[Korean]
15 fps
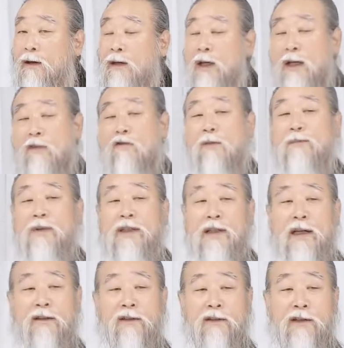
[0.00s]
인류에
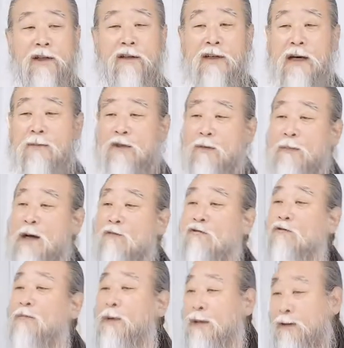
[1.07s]
빛나는 일을 하면서
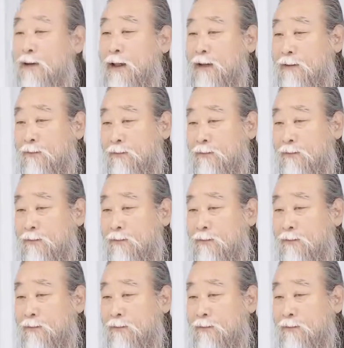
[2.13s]
박수를 받을 때.